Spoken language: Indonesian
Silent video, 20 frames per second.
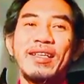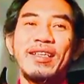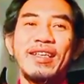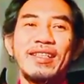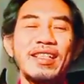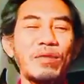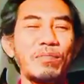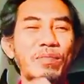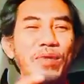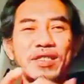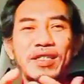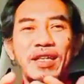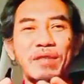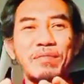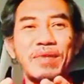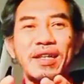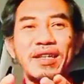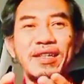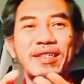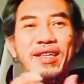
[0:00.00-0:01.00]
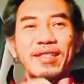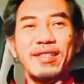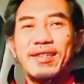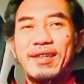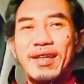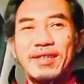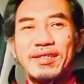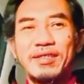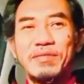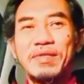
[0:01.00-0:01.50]
Kita bersama dia
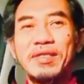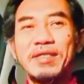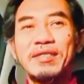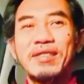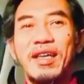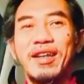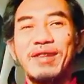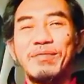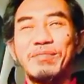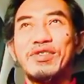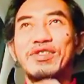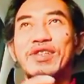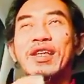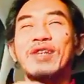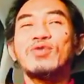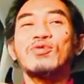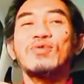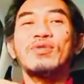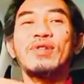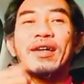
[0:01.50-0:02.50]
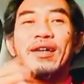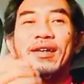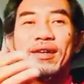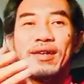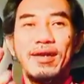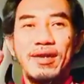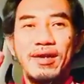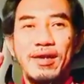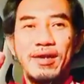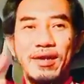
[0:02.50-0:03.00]
tidak sebentar. Misal sudah
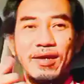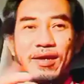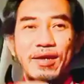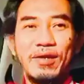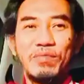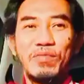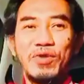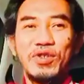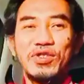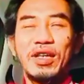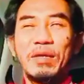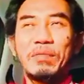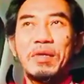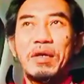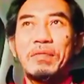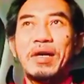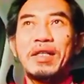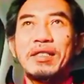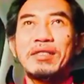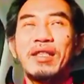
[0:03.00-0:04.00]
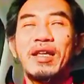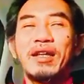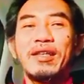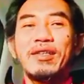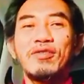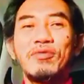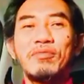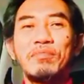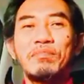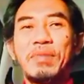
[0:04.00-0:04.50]
bersama mantan
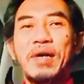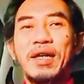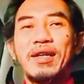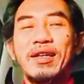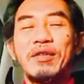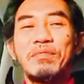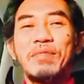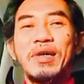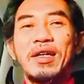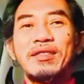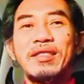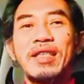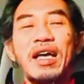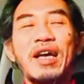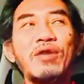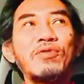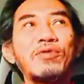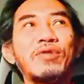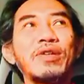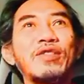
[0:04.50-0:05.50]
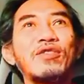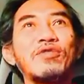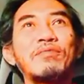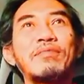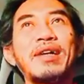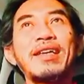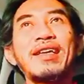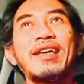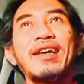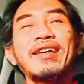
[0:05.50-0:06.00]
itu 4-5 tahun itu
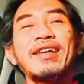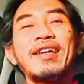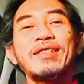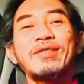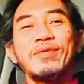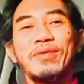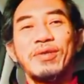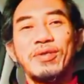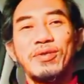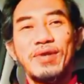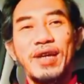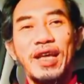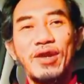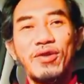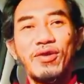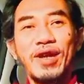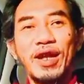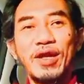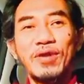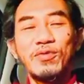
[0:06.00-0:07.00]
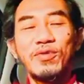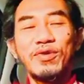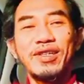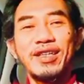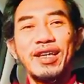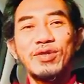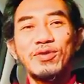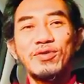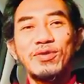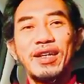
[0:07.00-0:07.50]
bayangkan tuh. Itu kalau orang
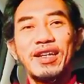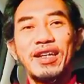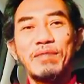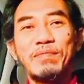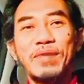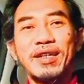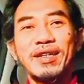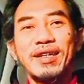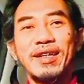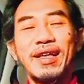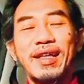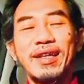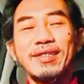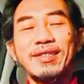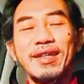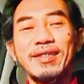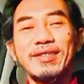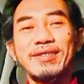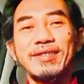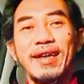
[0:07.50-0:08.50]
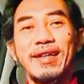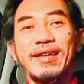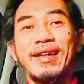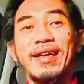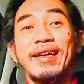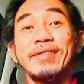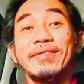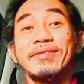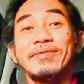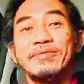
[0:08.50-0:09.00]
kuliah sudah dapat gelar
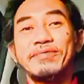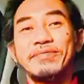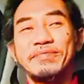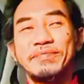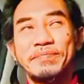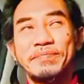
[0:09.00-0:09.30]
sarjana tuh.